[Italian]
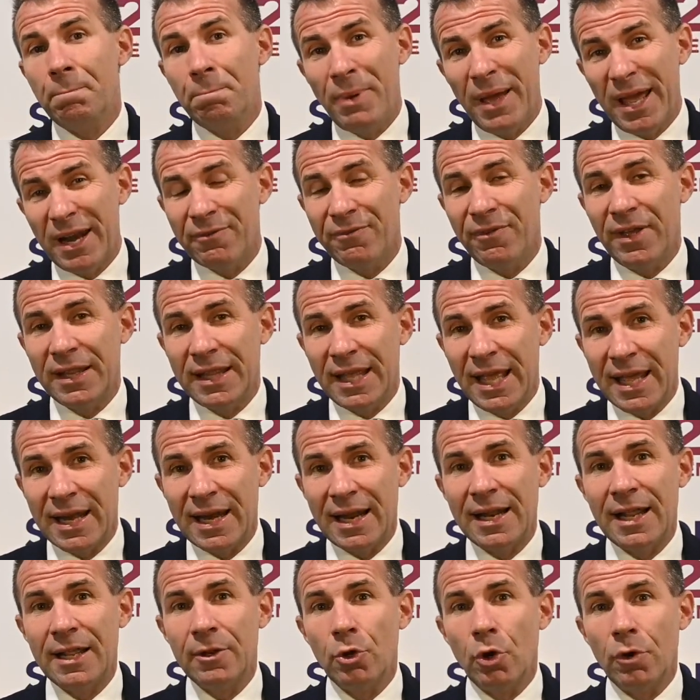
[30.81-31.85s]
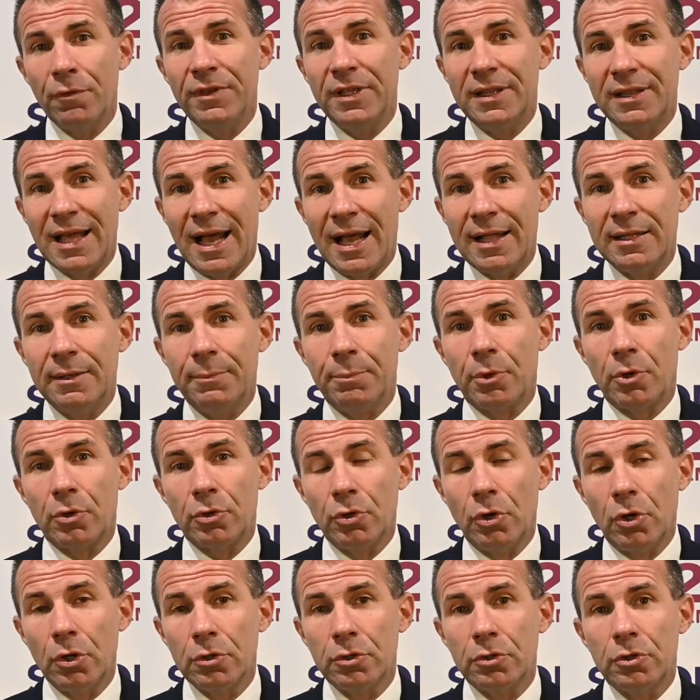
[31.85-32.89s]
per vedere le novità di
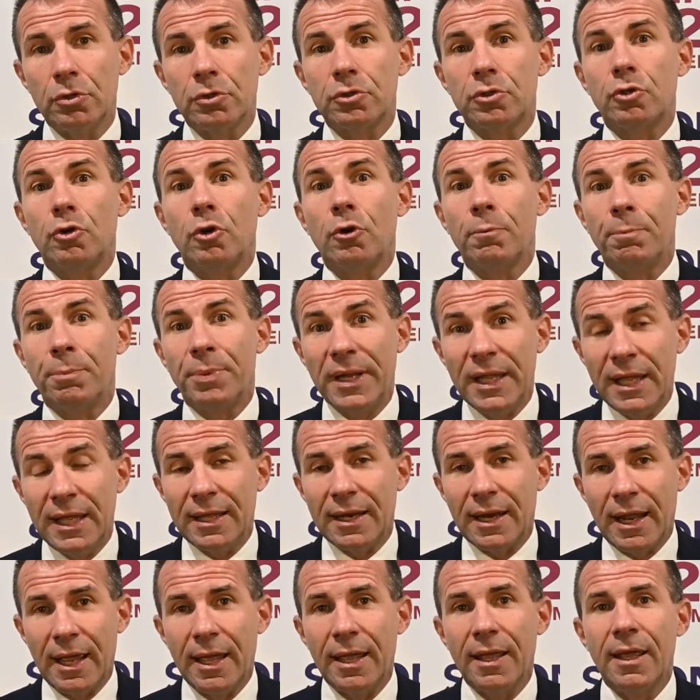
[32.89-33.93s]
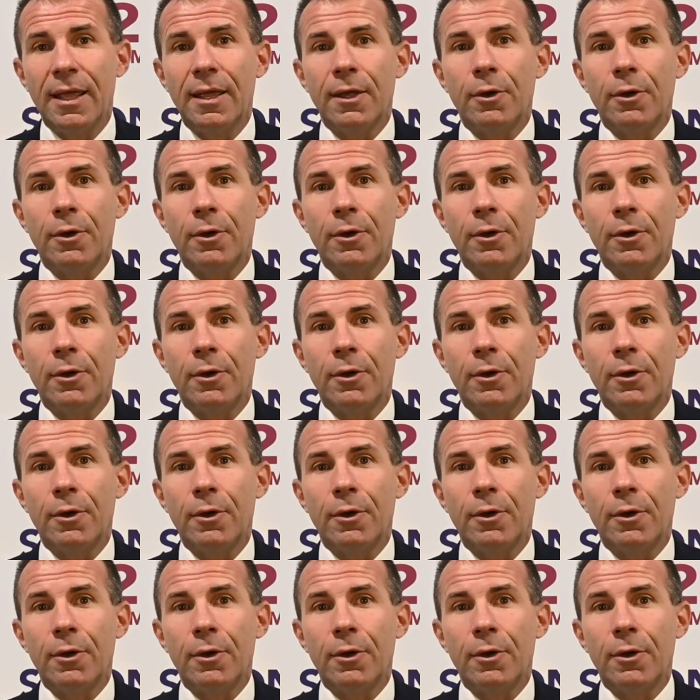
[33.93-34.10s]
prodotto, scoprire